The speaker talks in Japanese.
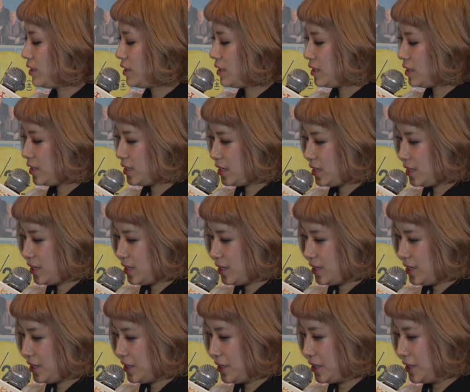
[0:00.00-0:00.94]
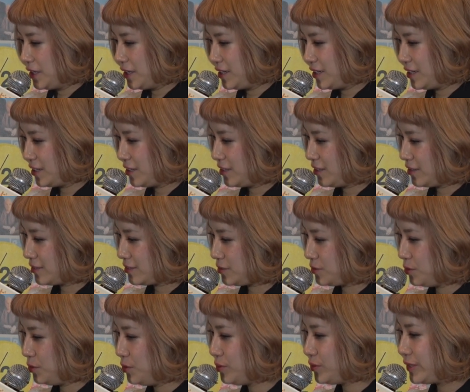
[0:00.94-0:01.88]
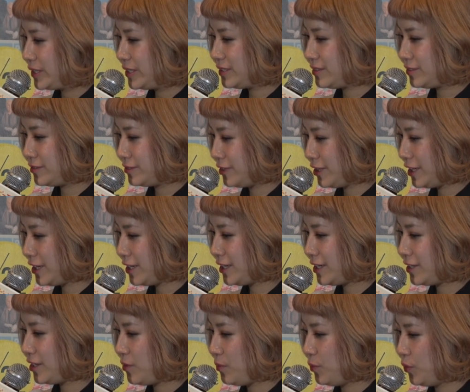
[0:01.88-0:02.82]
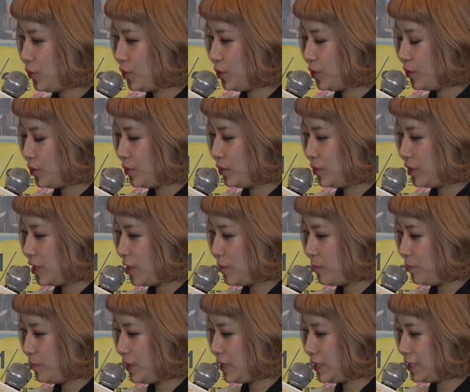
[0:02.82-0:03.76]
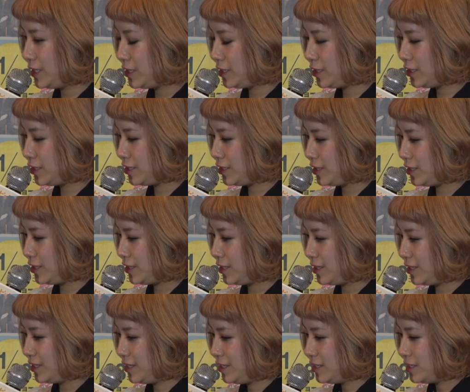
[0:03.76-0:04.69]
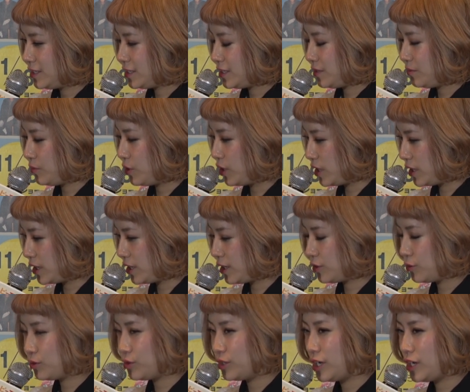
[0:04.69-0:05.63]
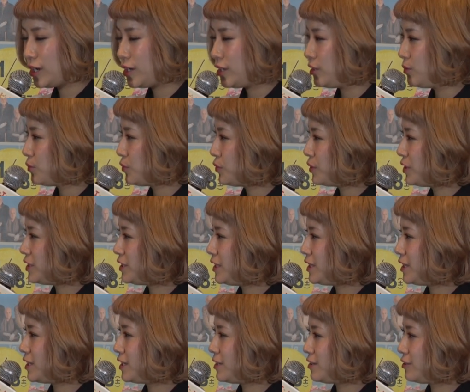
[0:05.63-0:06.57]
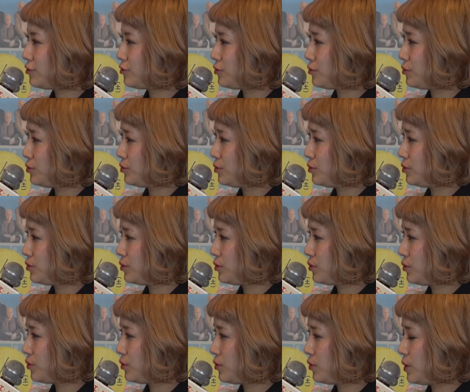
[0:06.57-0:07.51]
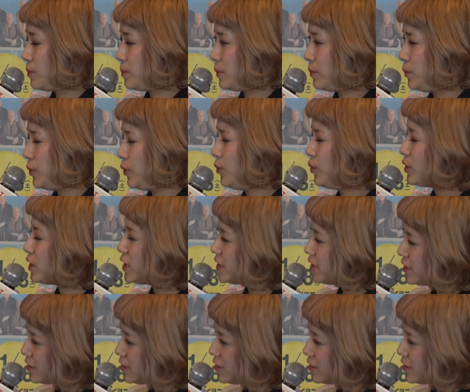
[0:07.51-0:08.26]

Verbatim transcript: いなっていうのはありますか？そうですね、でもやっぱり、まあ、映画の中にも出てくる病気